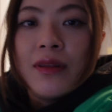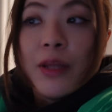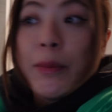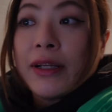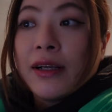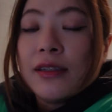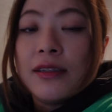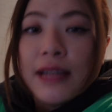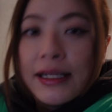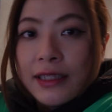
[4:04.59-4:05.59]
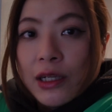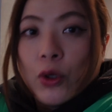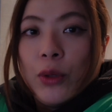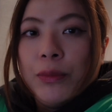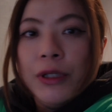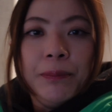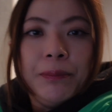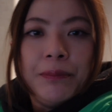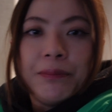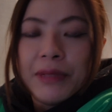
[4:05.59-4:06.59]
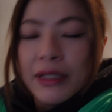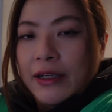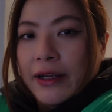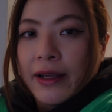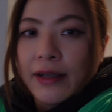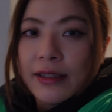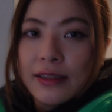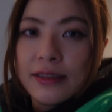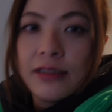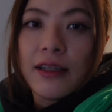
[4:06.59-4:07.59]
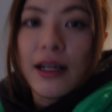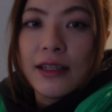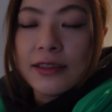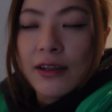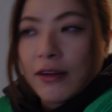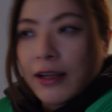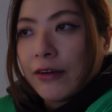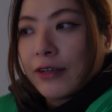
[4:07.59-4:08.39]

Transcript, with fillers: แล้วมันก็คือน่าจะหล่นปึ๊บไปเลยนะคะเกิดขึ้นครั้งที่สองแล้ว